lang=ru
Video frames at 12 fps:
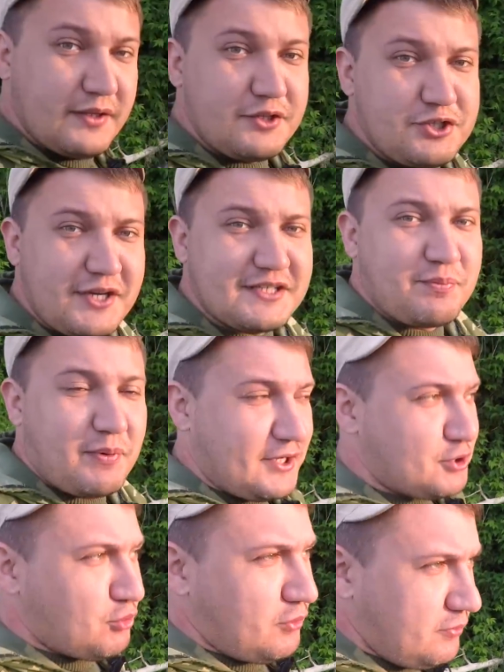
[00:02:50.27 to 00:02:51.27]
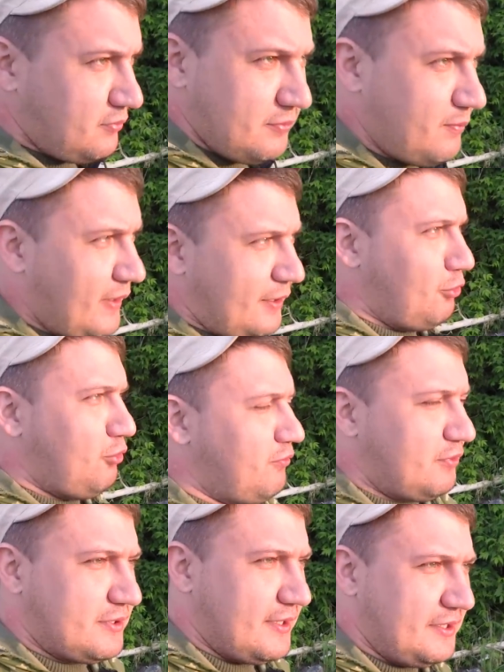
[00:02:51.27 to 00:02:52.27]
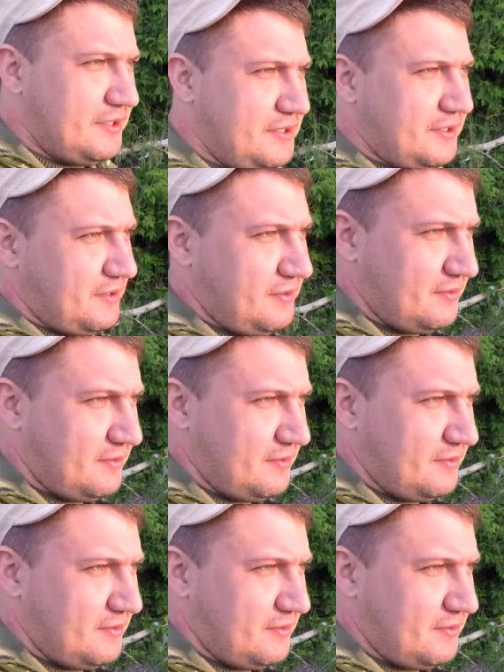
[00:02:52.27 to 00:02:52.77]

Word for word: час прошел, поклевок так и нет.